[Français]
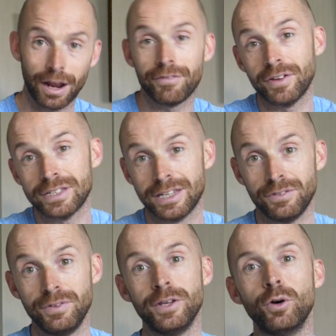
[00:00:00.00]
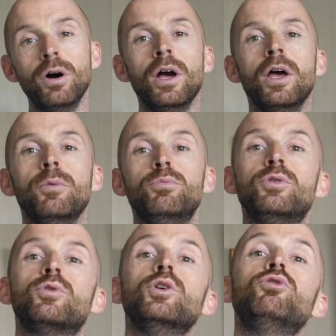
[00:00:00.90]
la fin de cette vidéo,
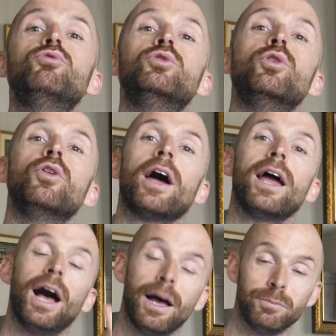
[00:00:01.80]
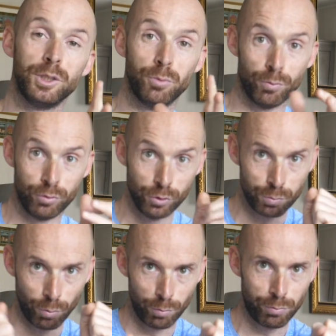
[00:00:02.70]
puisque je vous donnerai un petit peu
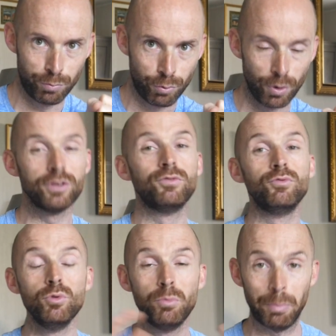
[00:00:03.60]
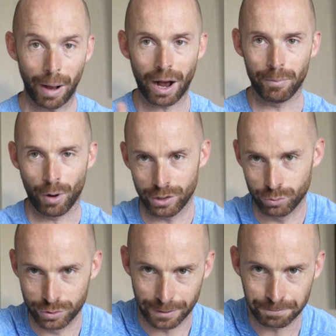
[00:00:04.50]
plus mon point de vue par rapport à
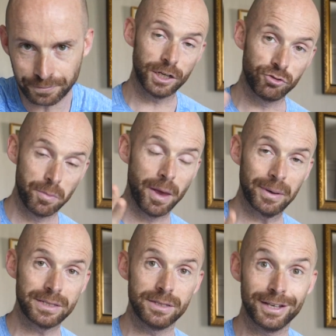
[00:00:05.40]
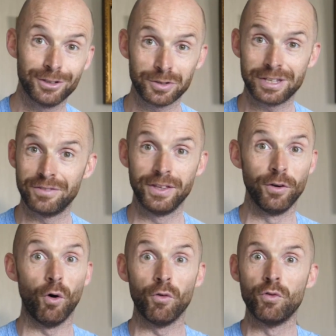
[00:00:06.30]
tout ça. Et je veux bien préciser que dans cette
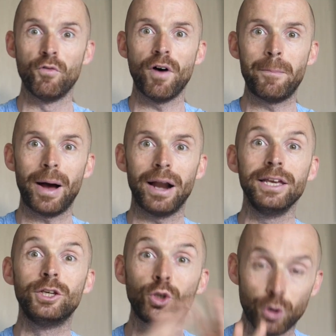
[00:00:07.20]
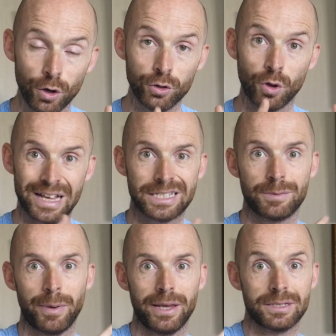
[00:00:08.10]
vidéo, on ne va parler que de
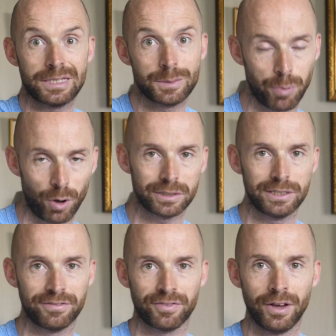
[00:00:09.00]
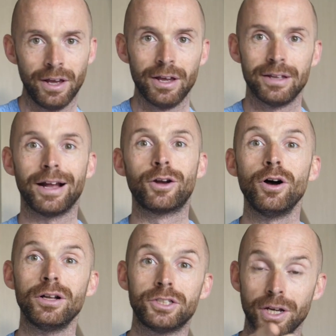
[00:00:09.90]
l'aspect sportif.
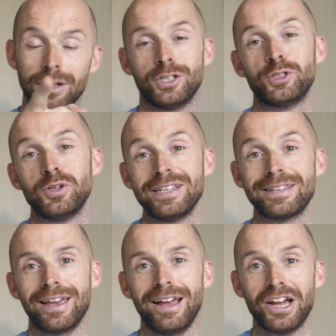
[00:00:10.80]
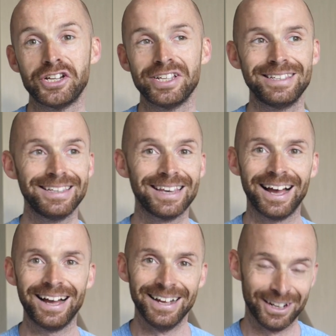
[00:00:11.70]
D'accord Tiens, je laisserai à
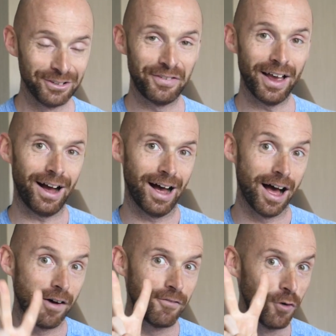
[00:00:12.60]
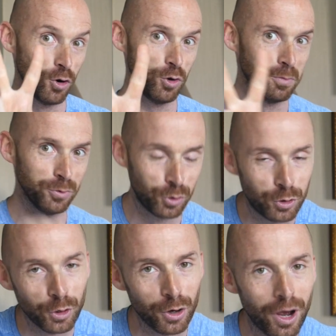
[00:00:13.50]
Jessica faire un volume
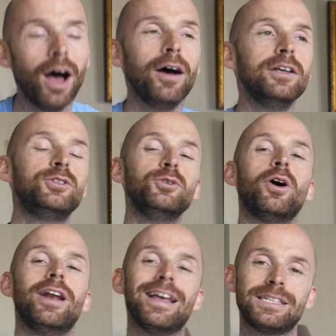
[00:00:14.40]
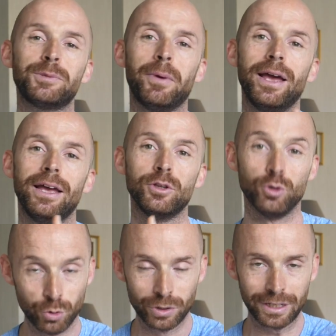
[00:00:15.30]
2 sur l'aspect
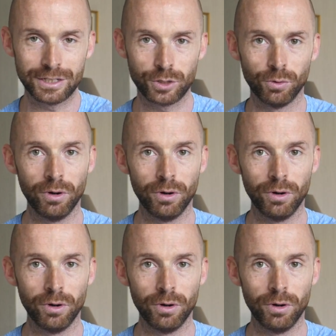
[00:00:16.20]
nutrition.